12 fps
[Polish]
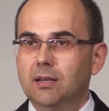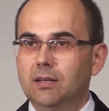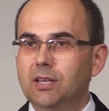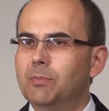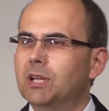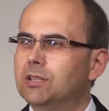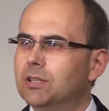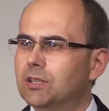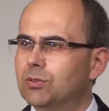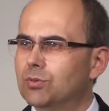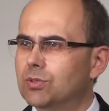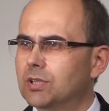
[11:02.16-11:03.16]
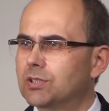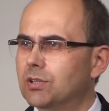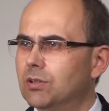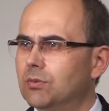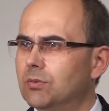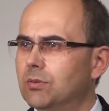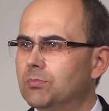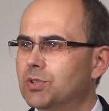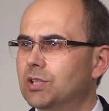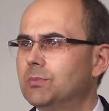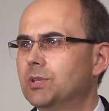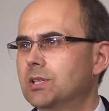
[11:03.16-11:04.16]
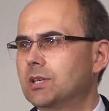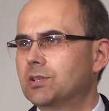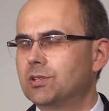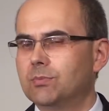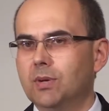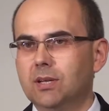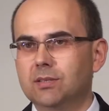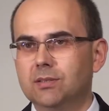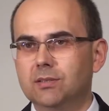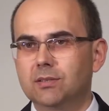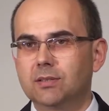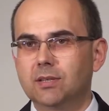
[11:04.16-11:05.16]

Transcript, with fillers: Nie ma tych, którzy chcą przy tym się zatrzymać.